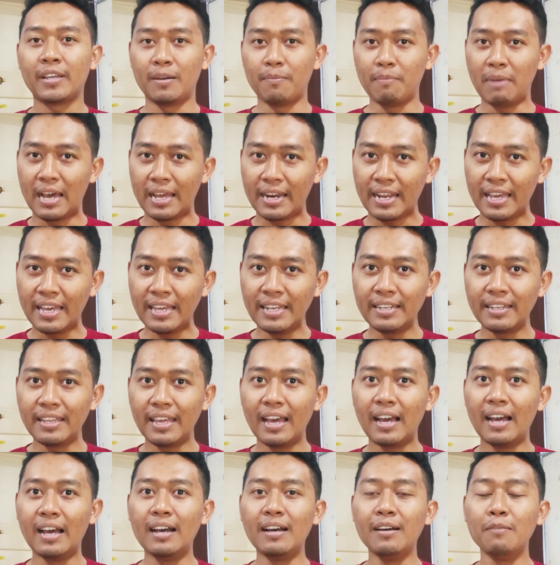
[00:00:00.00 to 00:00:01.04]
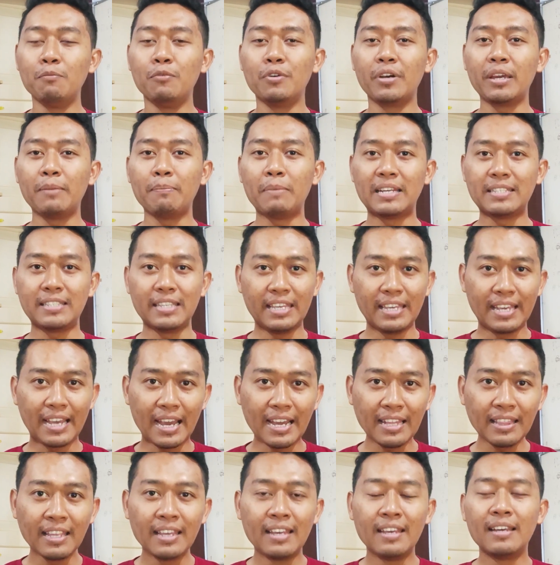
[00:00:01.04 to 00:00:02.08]
kemarin ya mungkin masih
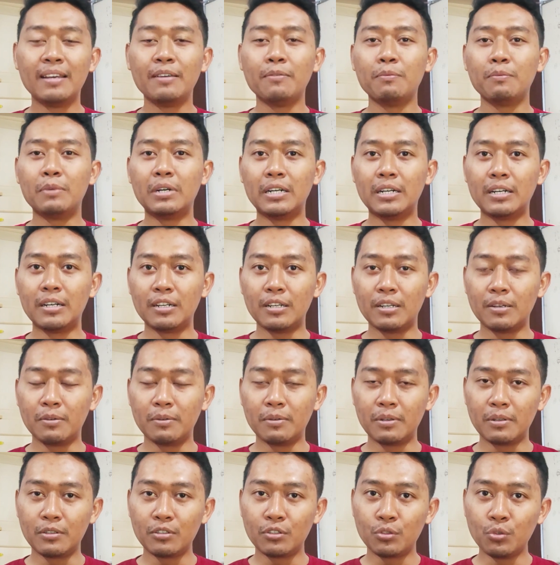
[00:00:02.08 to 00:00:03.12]
ingat eh,